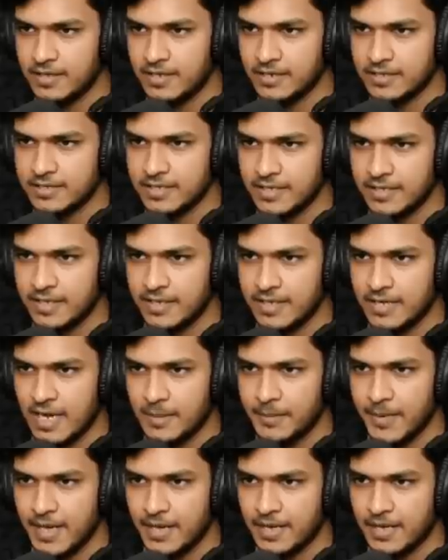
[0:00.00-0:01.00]
इधर से ये
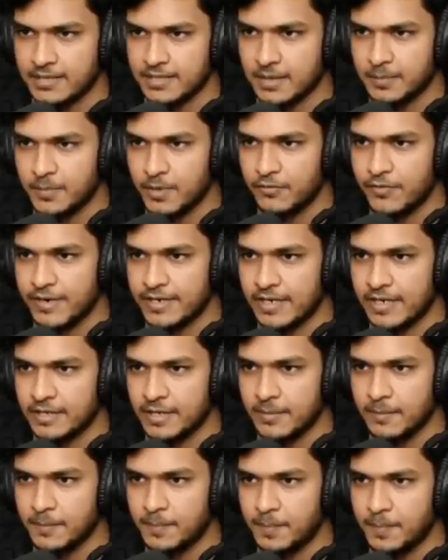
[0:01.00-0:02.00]
यहाँ पे आएगा ऐसा परफेक्ट
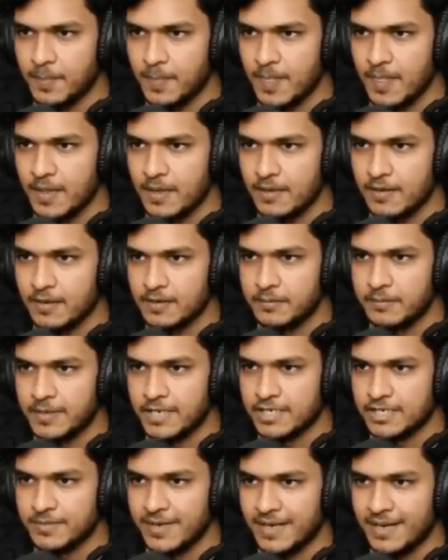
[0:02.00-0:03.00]
एकदम
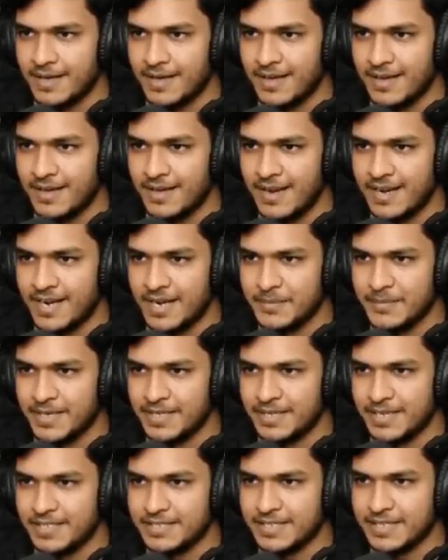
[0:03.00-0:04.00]
बीच में हाँ एंड
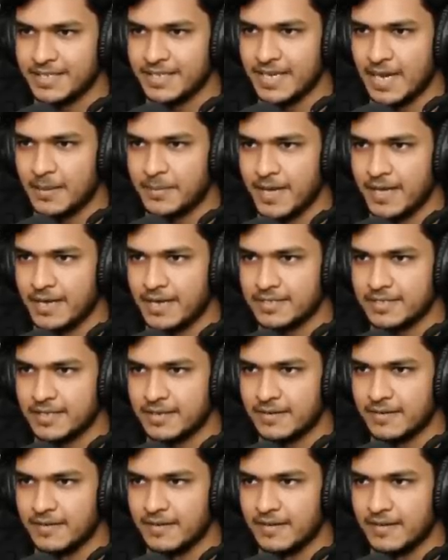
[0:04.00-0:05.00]
अभी इधर से ये यहाँ पे आएगा ऐसा